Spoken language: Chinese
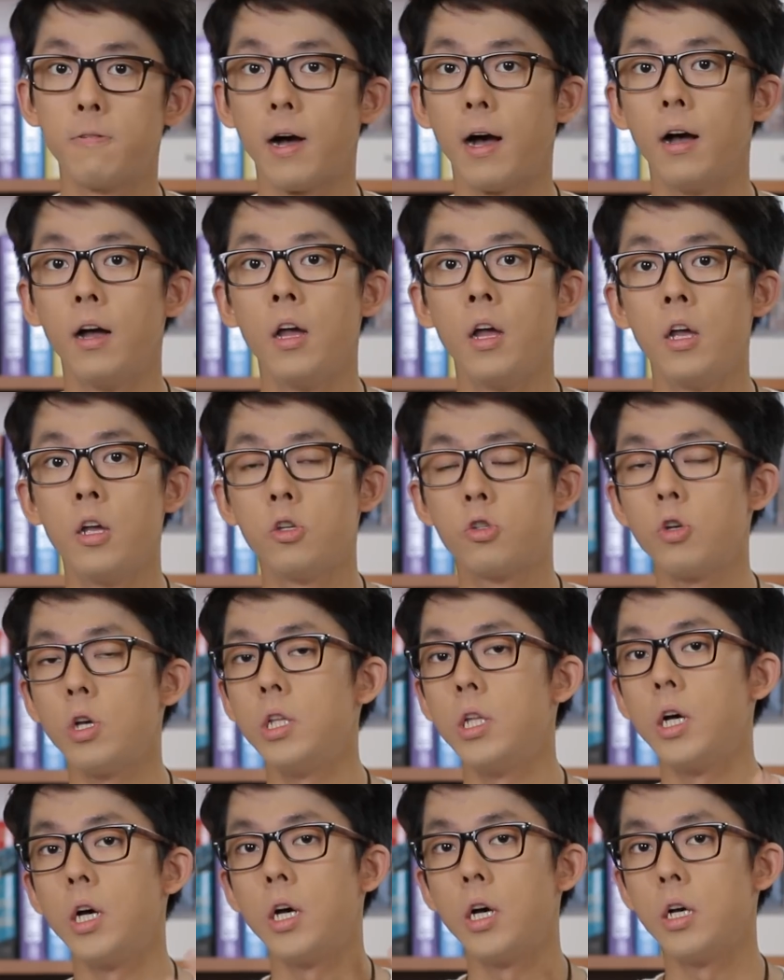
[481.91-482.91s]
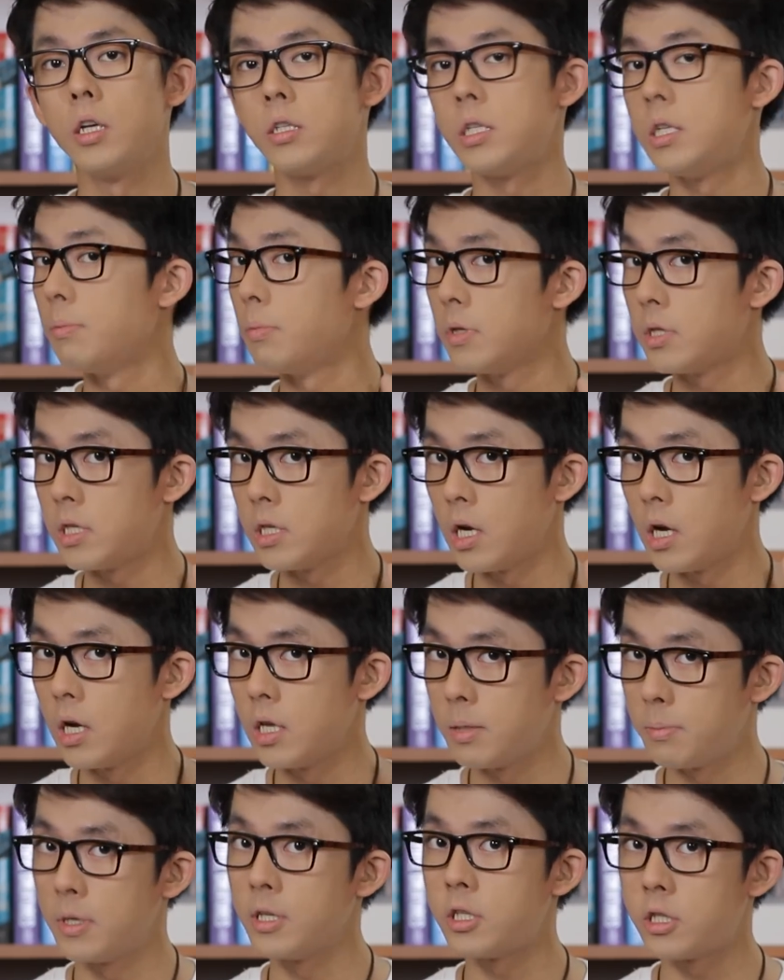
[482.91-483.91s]
放，所以呢，适不适合
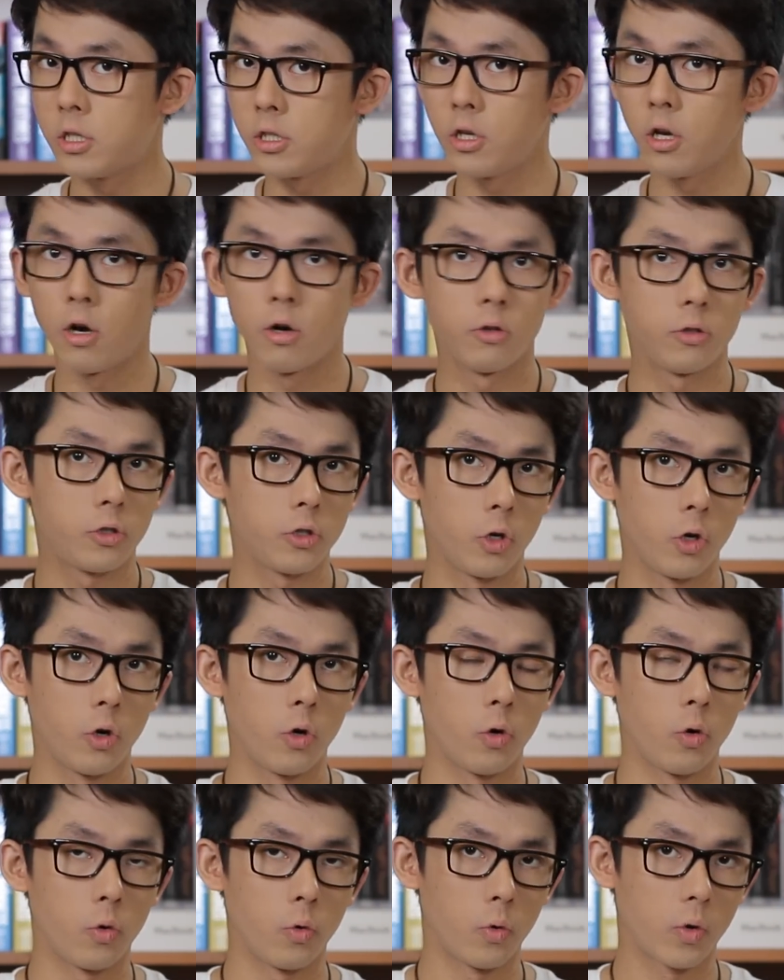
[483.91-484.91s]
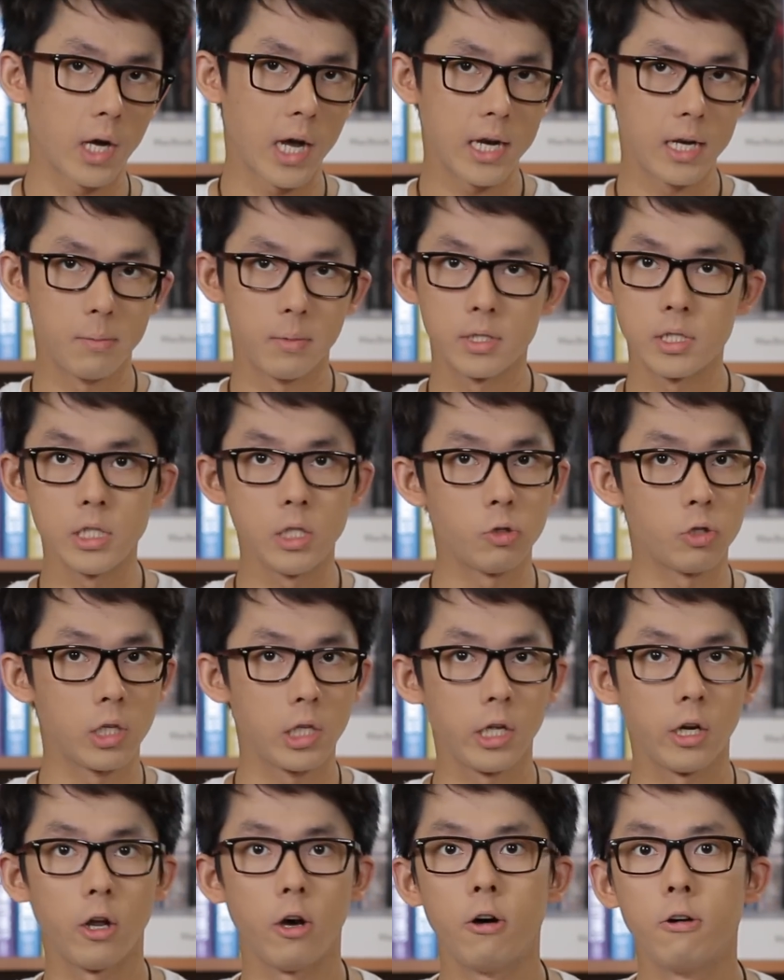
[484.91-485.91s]
你们使用就看你们自己决
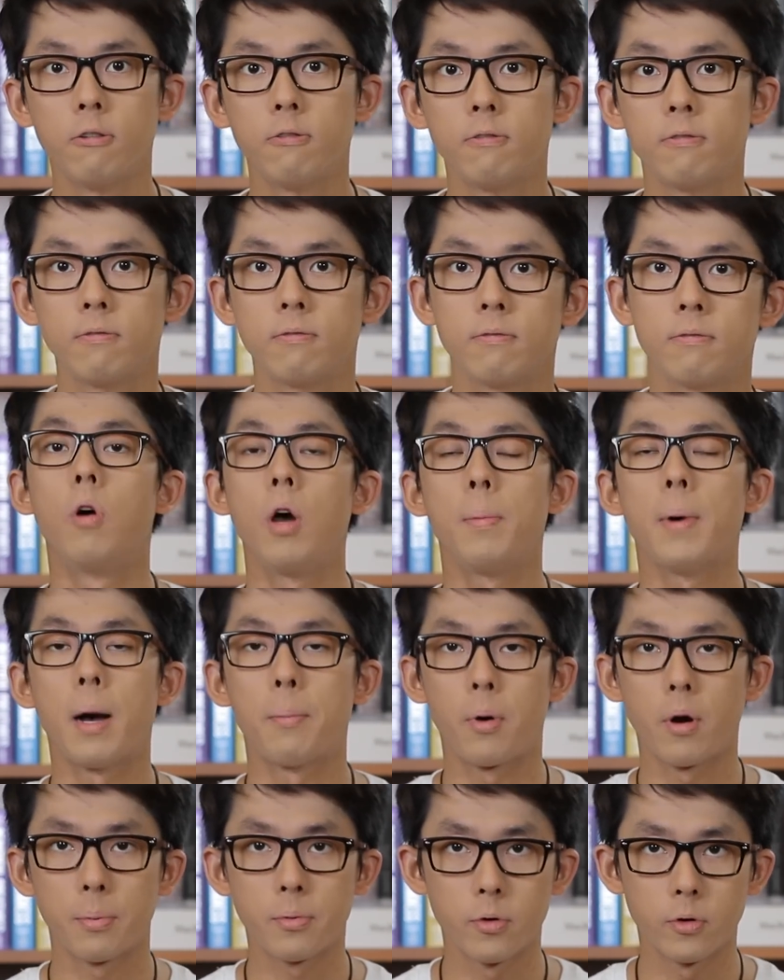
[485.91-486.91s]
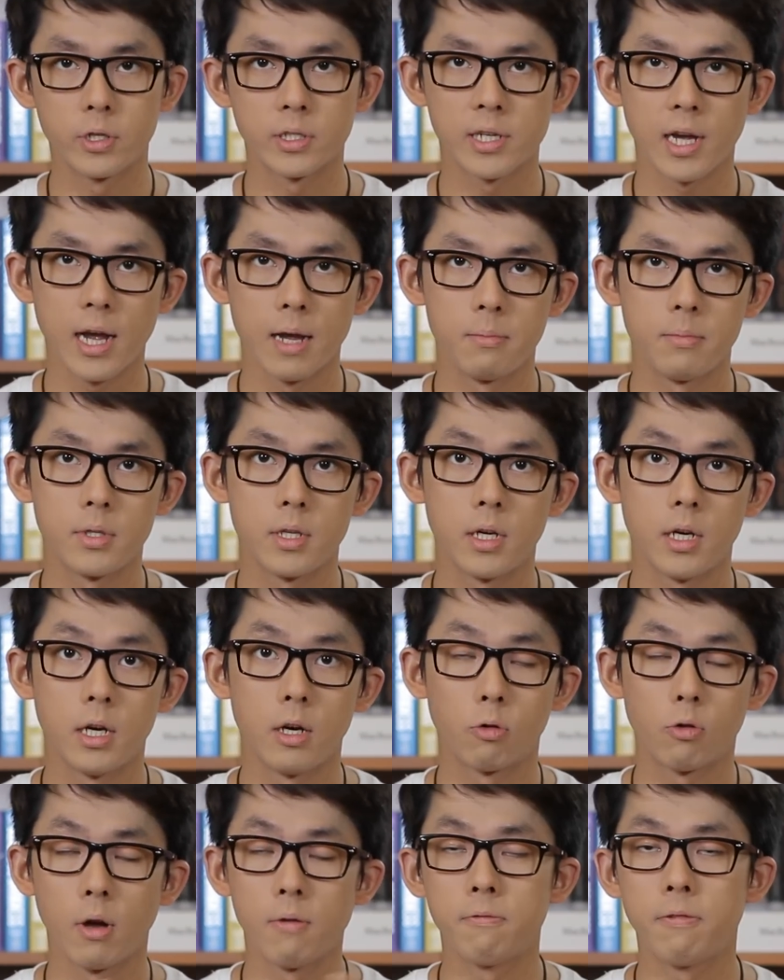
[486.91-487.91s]
定喽。我会把 Popcorn Time
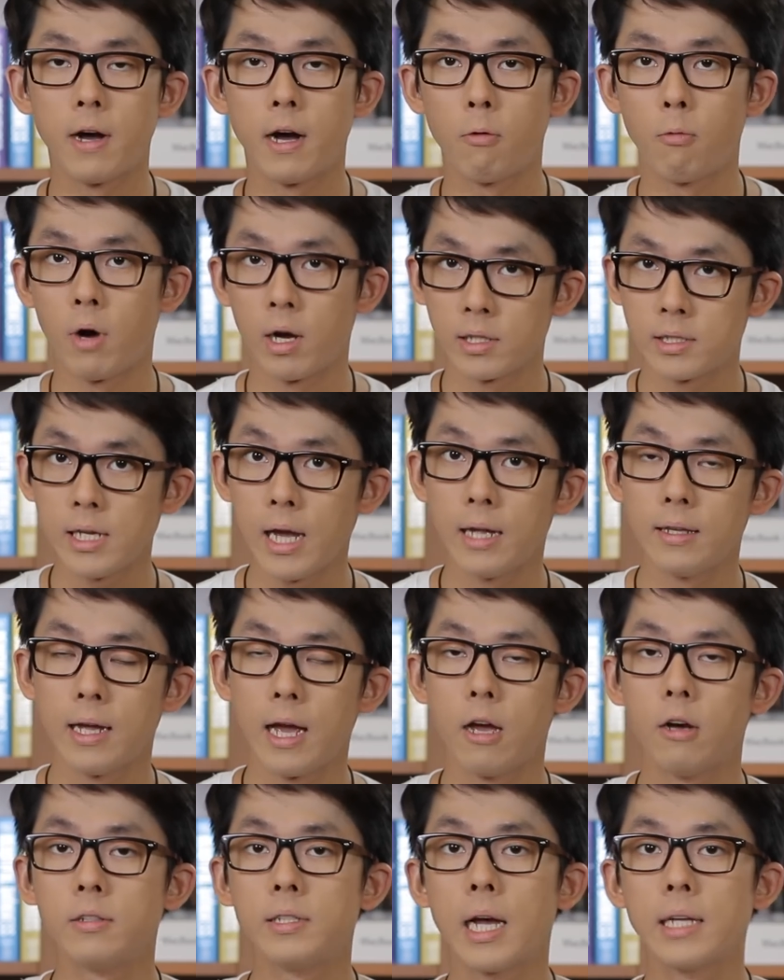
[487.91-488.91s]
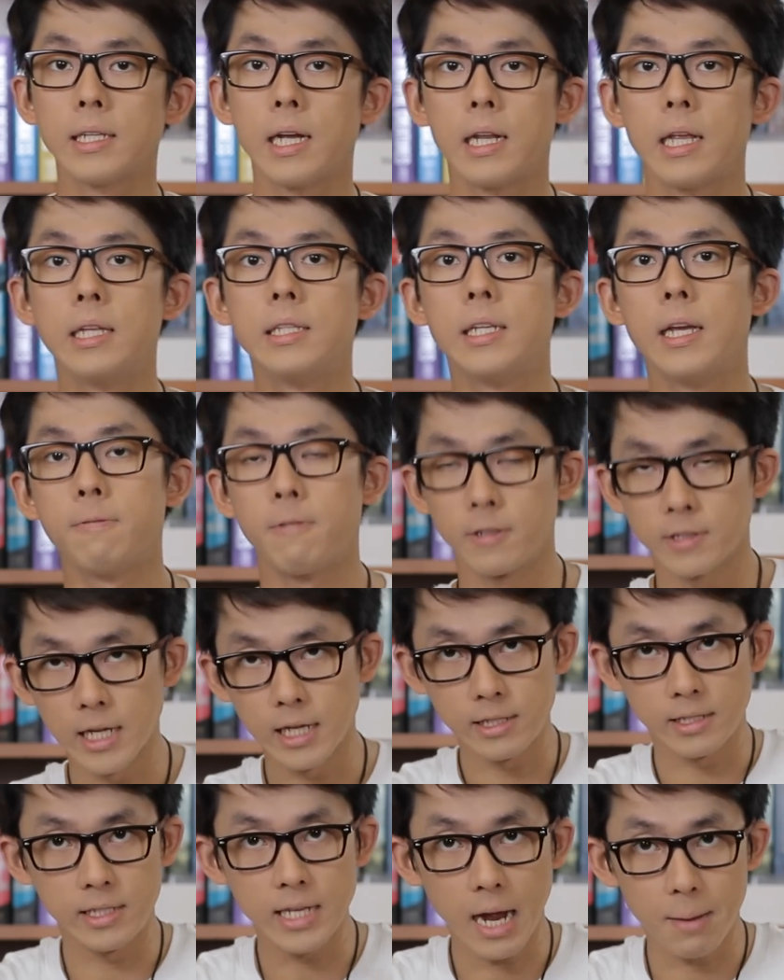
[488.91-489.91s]
的官方网站还有下载链接放
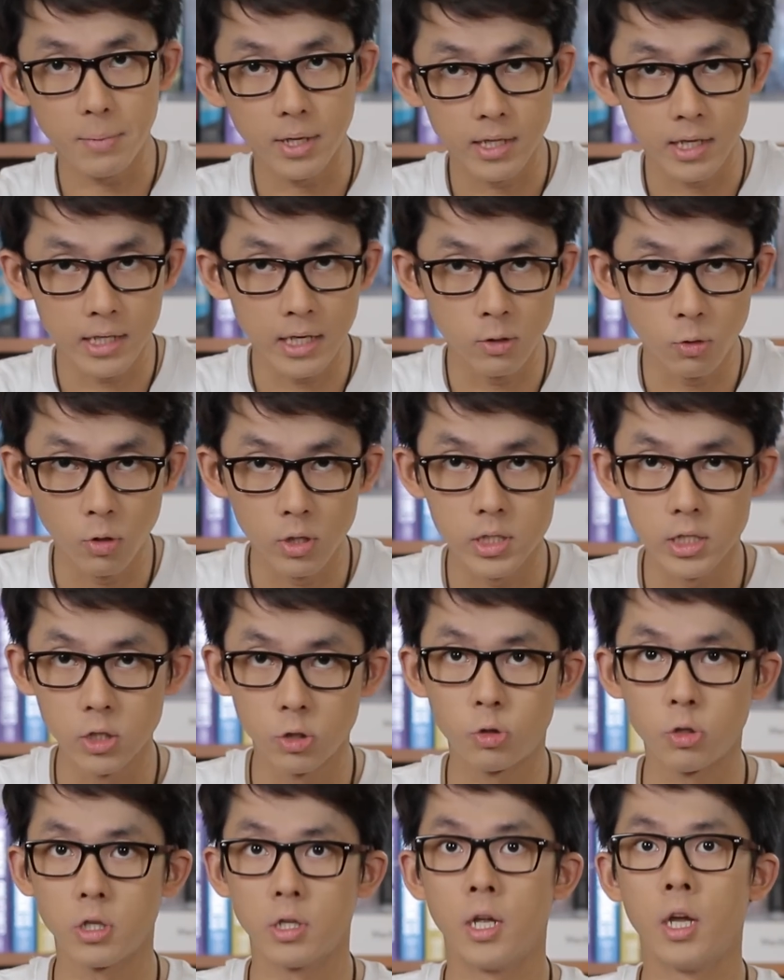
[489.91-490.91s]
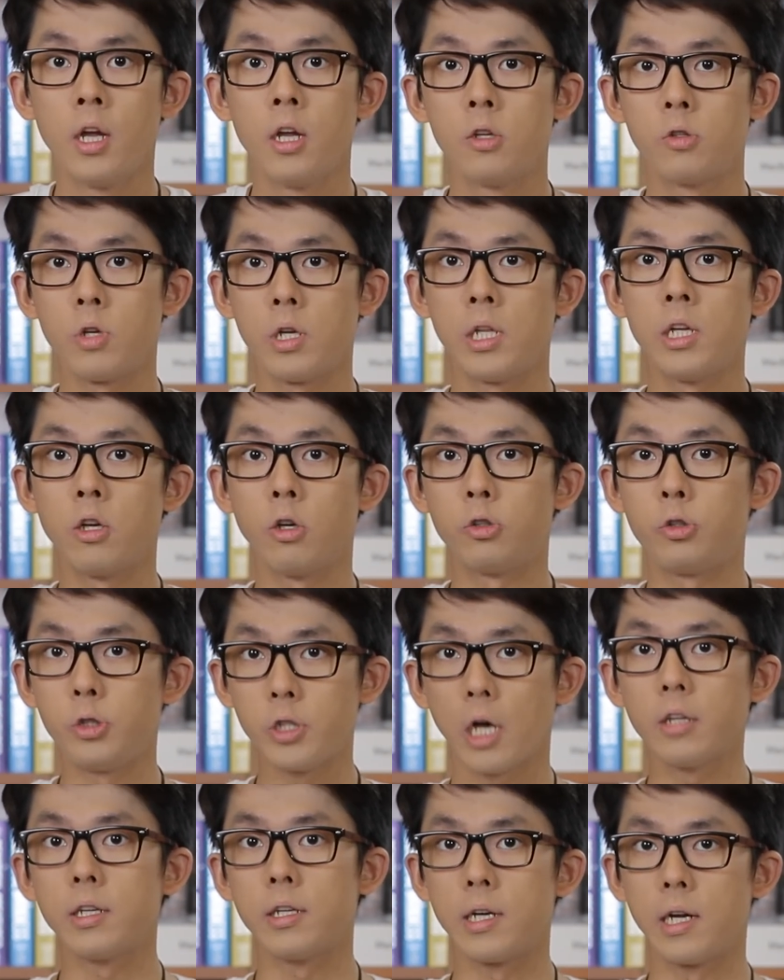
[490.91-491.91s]
在下面的更多资讯，所以呢，有需
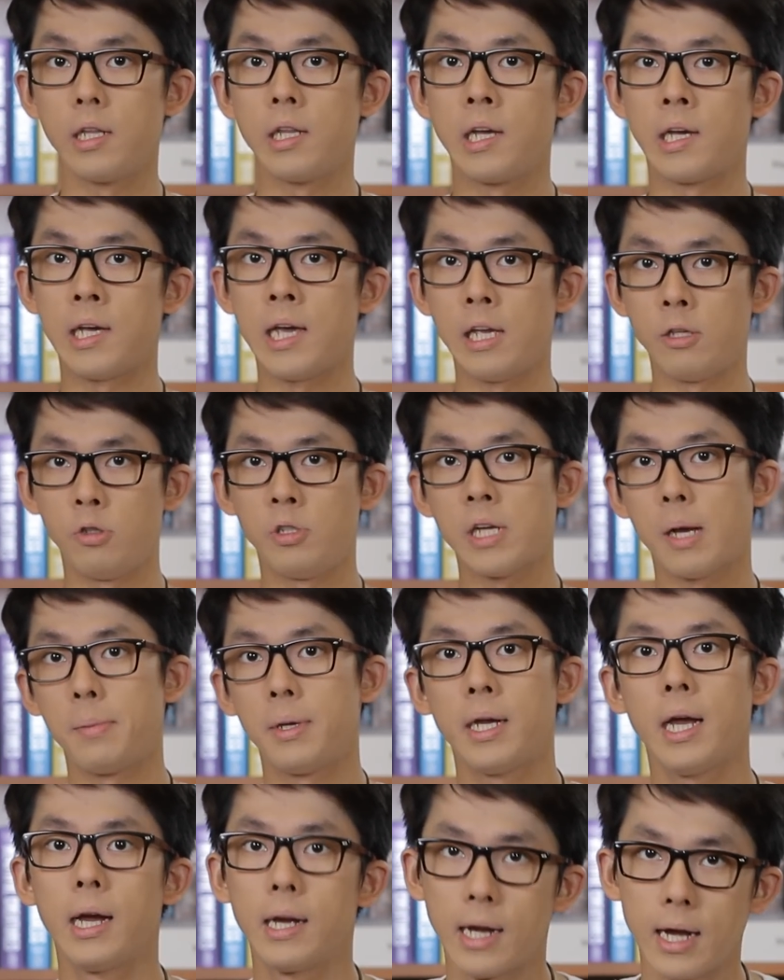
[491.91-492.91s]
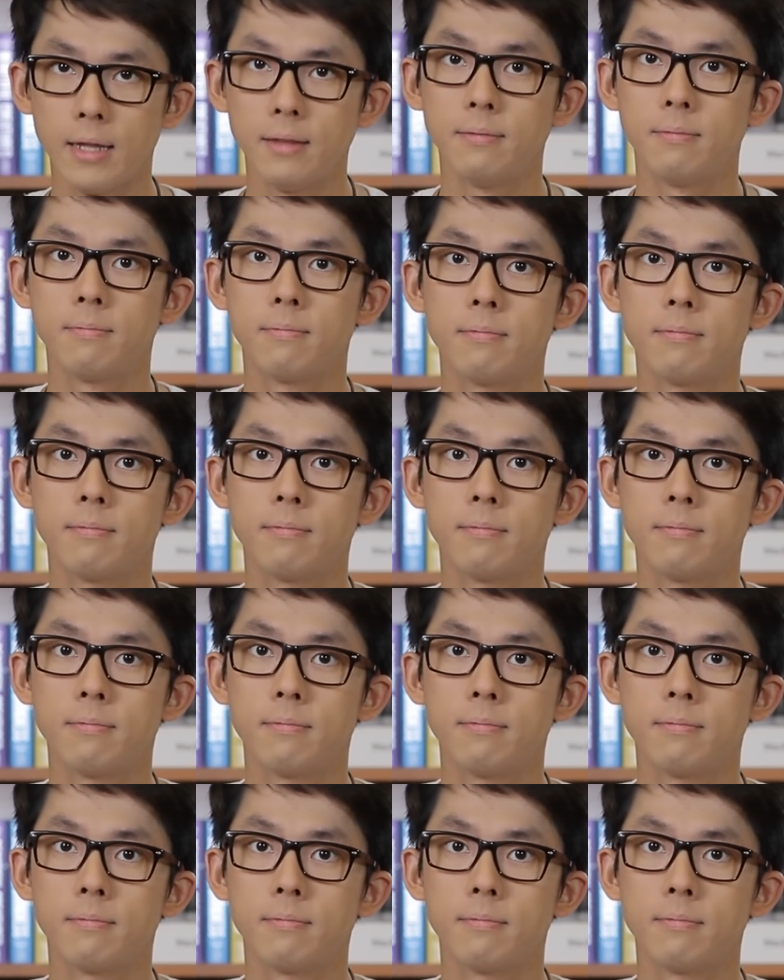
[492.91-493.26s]
要的人呢可以去下面看看。